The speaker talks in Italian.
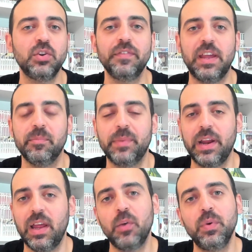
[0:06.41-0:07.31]

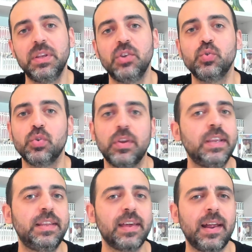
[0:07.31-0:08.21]
novembre e quindi è giunto
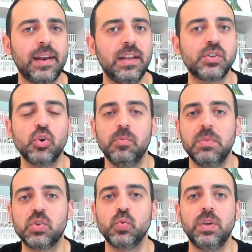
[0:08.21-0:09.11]
di tirare le
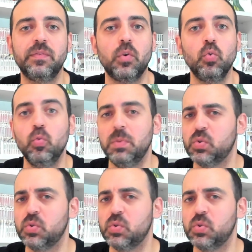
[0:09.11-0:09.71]
somme sui volumi,